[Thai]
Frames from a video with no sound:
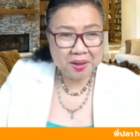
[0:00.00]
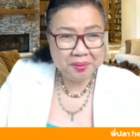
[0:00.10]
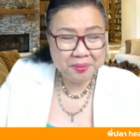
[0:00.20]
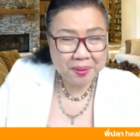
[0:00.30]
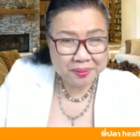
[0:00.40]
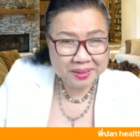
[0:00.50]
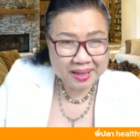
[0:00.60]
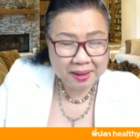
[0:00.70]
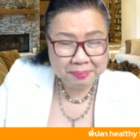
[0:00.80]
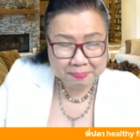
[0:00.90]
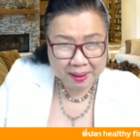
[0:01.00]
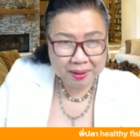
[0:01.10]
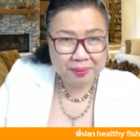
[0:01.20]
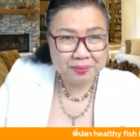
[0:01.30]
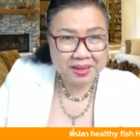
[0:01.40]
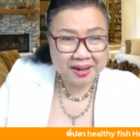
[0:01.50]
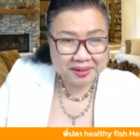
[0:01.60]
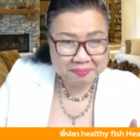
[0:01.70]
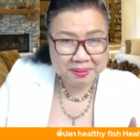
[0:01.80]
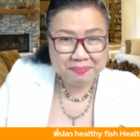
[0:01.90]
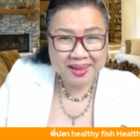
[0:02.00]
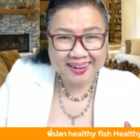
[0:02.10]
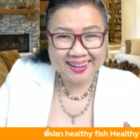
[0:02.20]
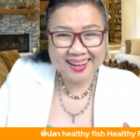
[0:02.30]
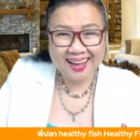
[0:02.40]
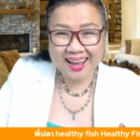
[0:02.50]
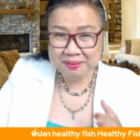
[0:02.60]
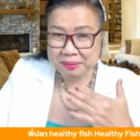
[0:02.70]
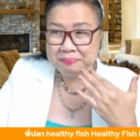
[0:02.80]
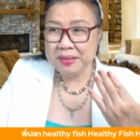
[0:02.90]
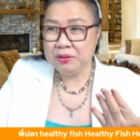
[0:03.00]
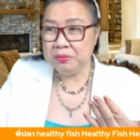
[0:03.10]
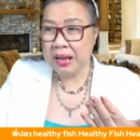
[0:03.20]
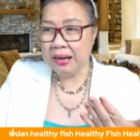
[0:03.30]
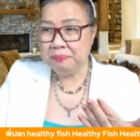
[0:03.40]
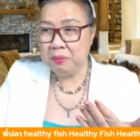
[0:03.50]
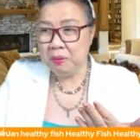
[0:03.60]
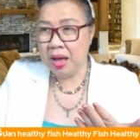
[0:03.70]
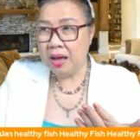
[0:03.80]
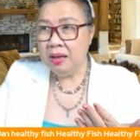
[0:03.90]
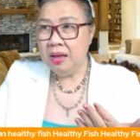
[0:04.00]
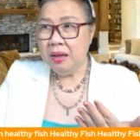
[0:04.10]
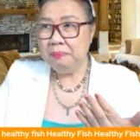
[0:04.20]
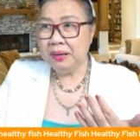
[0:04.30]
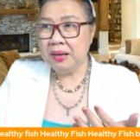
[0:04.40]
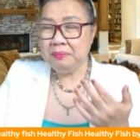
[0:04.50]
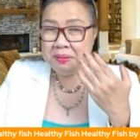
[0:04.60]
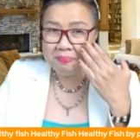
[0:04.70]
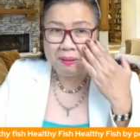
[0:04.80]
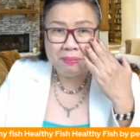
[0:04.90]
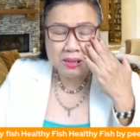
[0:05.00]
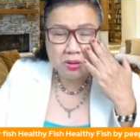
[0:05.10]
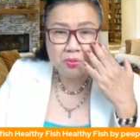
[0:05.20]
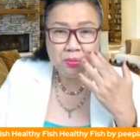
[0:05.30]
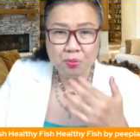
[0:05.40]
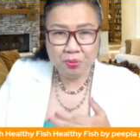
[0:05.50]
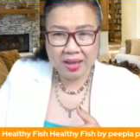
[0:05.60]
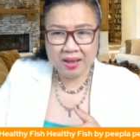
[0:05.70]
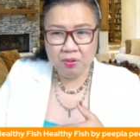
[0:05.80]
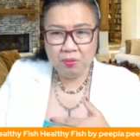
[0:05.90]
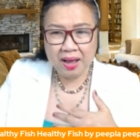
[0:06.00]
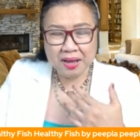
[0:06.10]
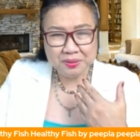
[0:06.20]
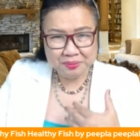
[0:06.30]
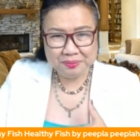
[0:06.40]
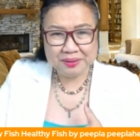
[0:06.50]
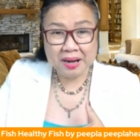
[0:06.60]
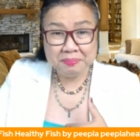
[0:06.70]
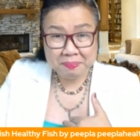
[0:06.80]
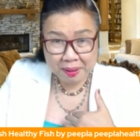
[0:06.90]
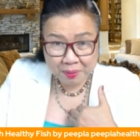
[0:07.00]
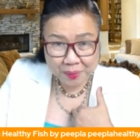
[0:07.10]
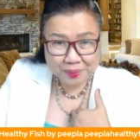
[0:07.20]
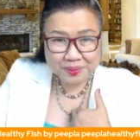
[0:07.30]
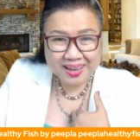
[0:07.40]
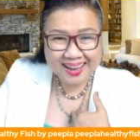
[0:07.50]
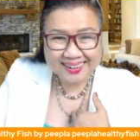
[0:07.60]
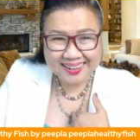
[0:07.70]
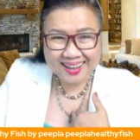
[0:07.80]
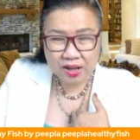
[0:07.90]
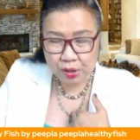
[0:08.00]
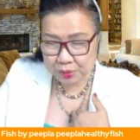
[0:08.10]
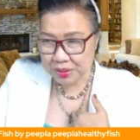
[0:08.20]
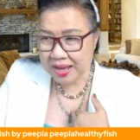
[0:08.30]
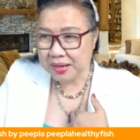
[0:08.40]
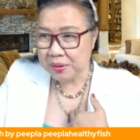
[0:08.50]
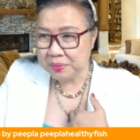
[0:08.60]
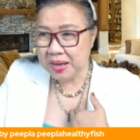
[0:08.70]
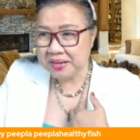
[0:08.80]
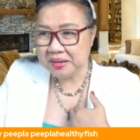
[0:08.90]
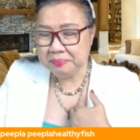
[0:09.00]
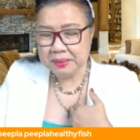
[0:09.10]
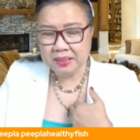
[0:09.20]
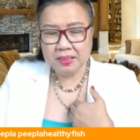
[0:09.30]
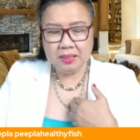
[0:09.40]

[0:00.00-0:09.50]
หนูขออนุญาตพี่ปาขออนุญาตเรียกพี่เมย์นะคะให้เป็นพี่ทุกท่านเพราะว่าบางท่านพี่ปาไม่รู้ไงว่าอายุเท่าไหร่พี่ปาขออนุญาตนะคะขออนุญาตขออนุญาตเรียกพี่